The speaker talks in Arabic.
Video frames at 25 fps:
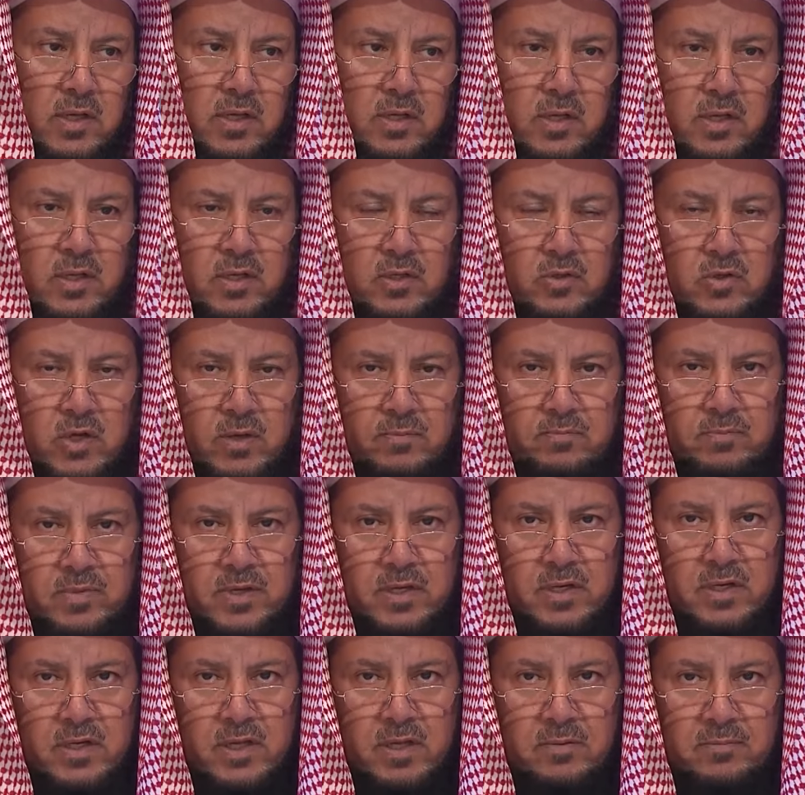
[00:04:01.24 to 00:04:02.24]

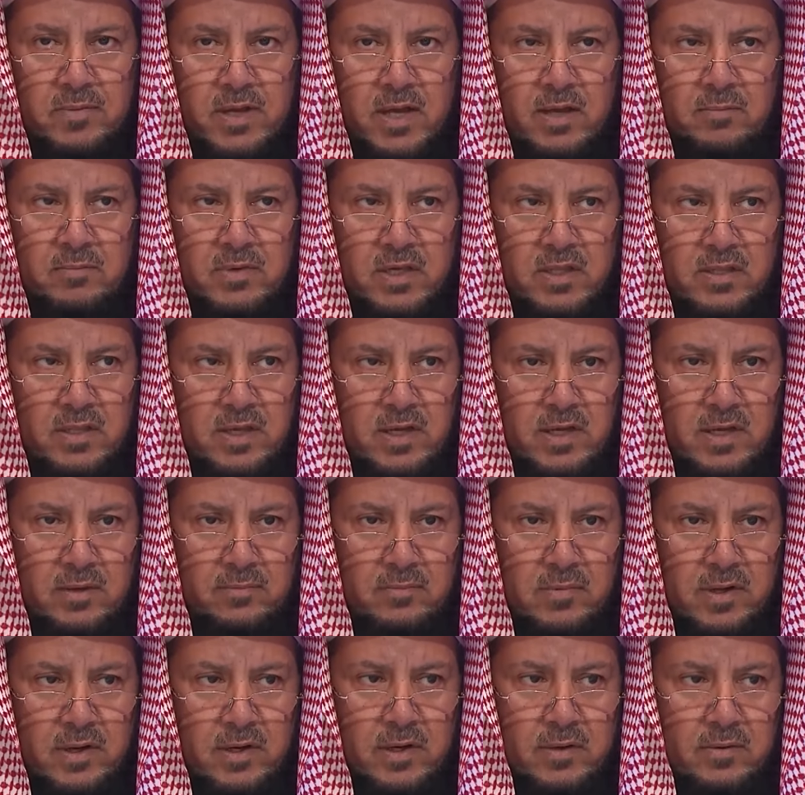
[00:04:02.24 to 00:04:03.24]
ينبه الإمام إذا
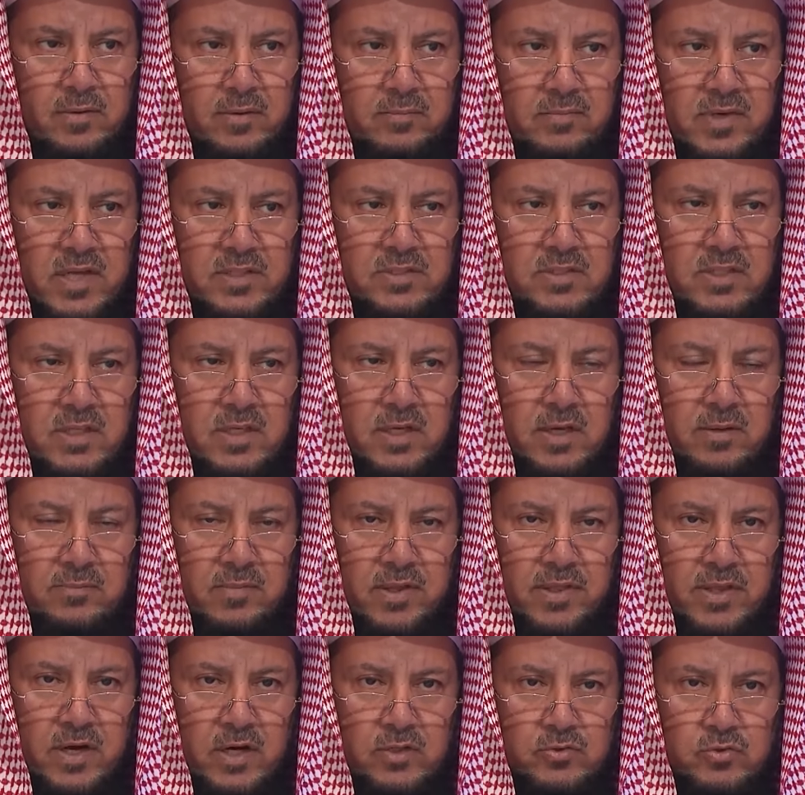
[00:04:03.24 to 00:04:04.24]
نسي
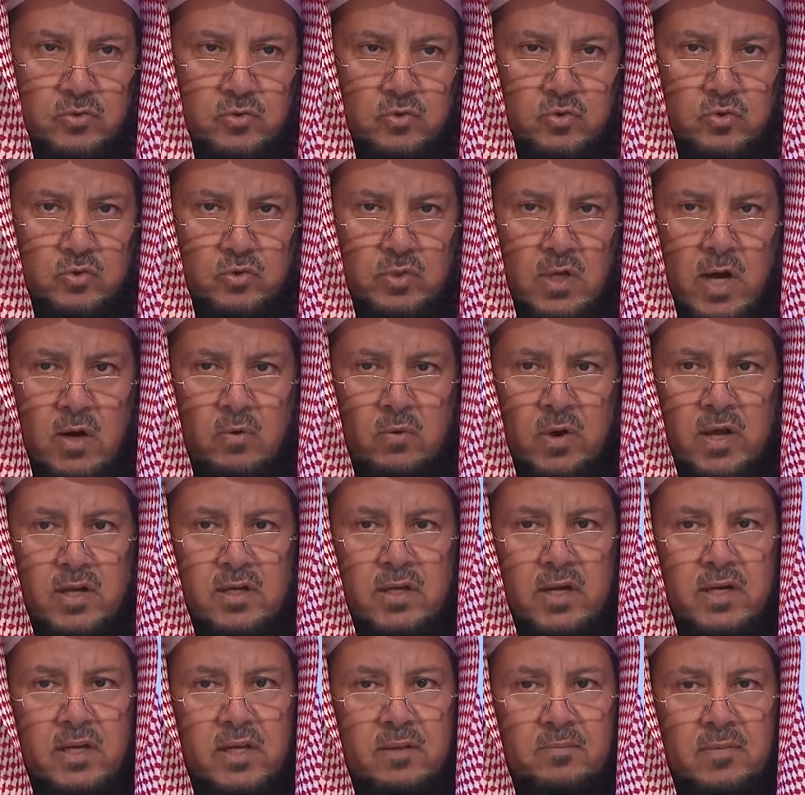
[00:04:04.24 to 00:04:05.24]
مثلا السجود أو
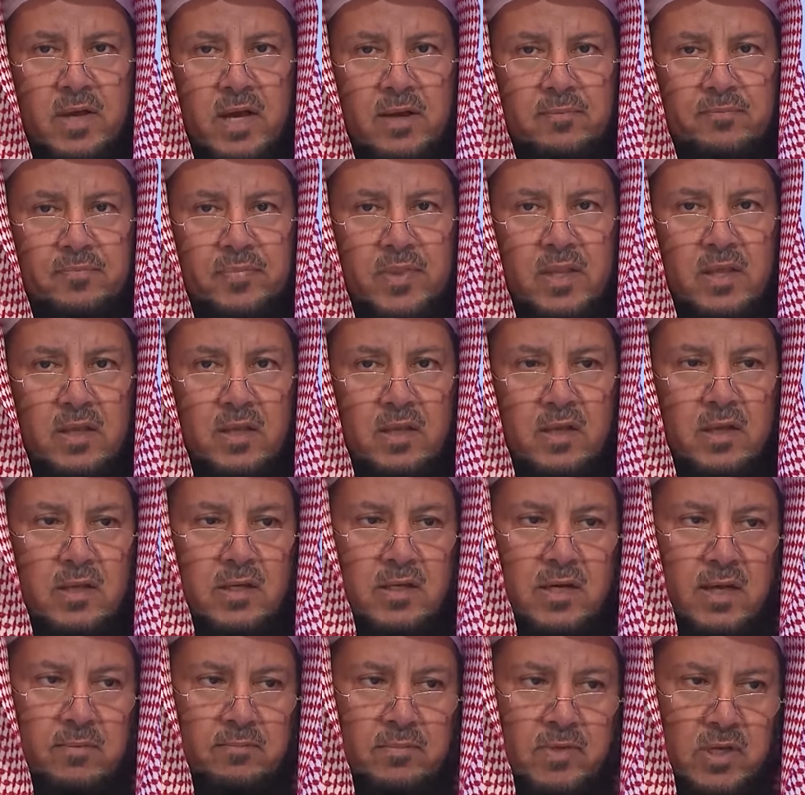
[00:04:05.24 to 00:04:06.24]
أن الإمام
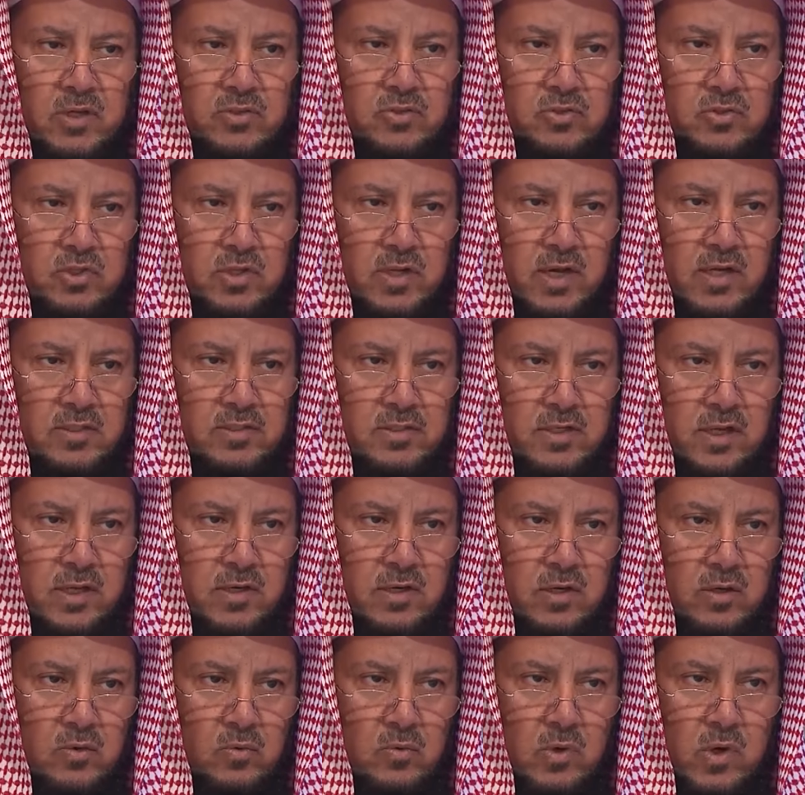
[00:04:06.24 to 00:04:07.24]
لم يسجد
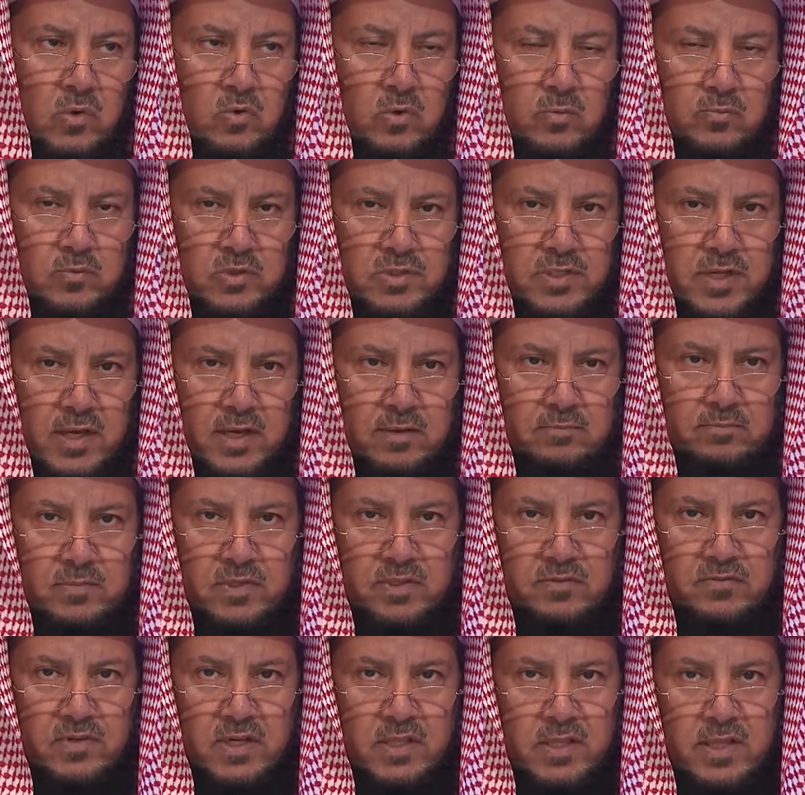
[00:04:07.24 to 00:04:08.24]
أصلا وهو
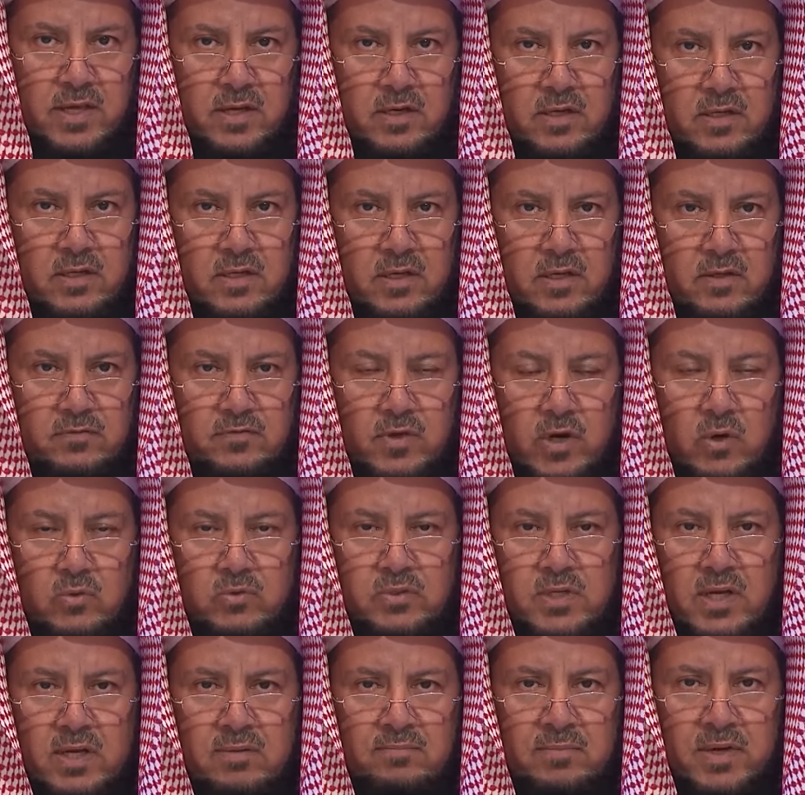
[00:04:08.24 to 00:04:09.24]
متعمد في ذلك فلو
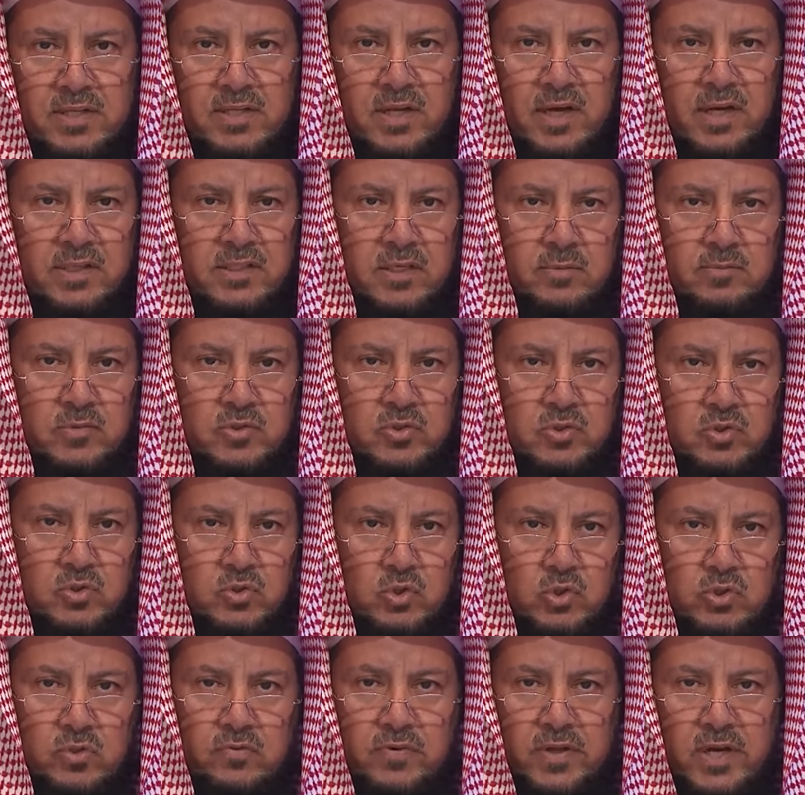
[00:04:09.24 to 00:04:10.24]
تعمد عدم
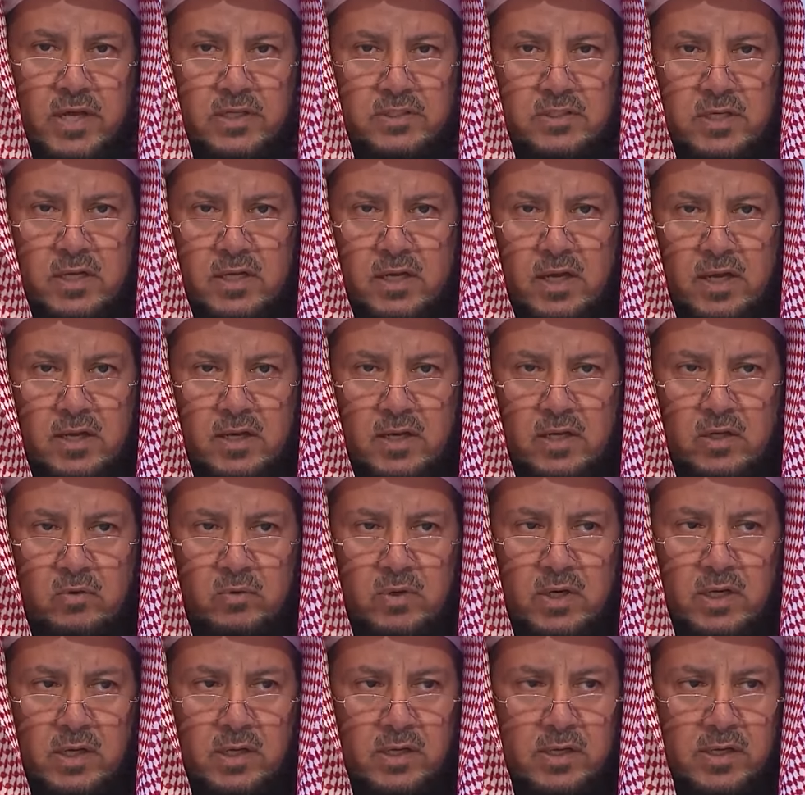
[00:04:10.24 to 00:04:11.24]
السجود فلا شيء عليه
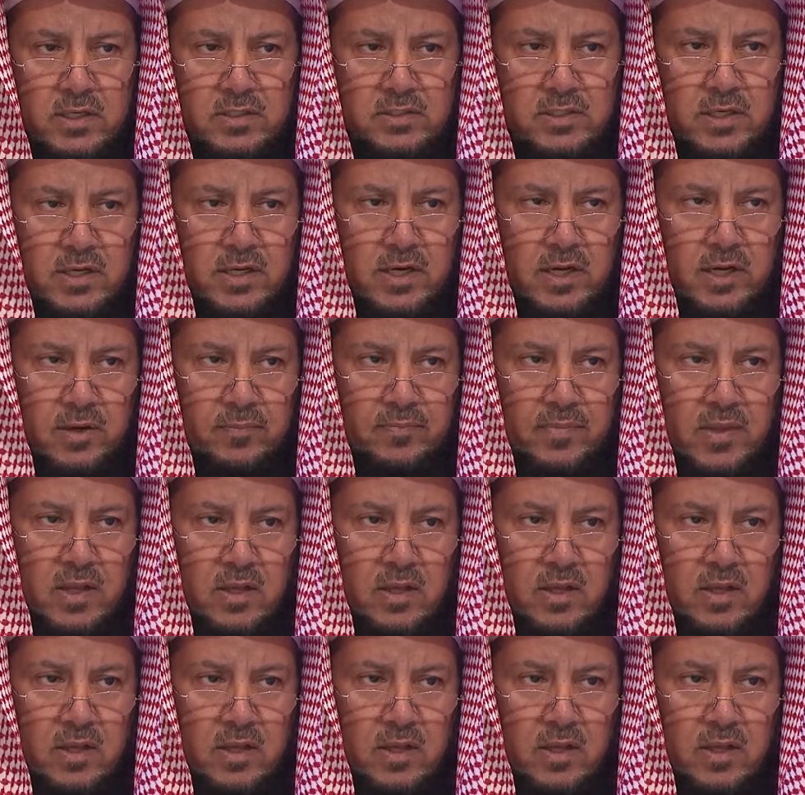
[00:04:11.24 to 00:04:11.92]
ولا حرج عليه